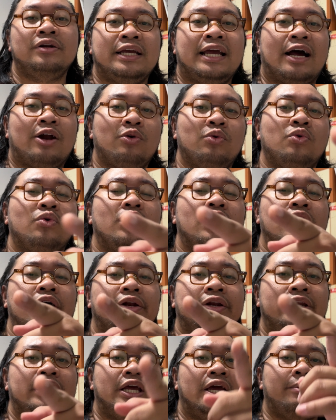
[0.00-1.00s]
อยากรู้ก็
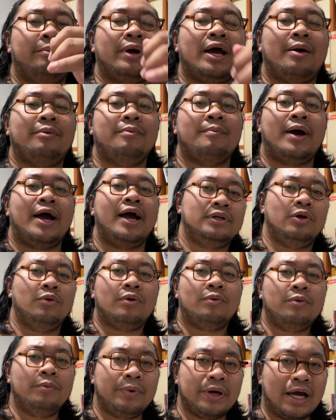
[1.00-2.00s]
ดีเอ็มไปหาพี่ม้าคิด
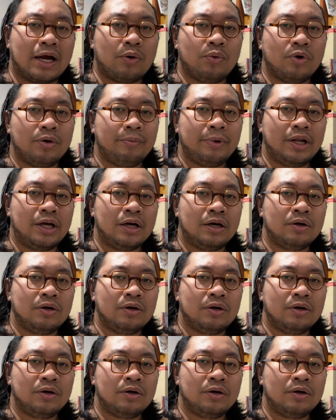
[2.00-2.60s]
ว่าพวกมึงอยากรู้กันไหม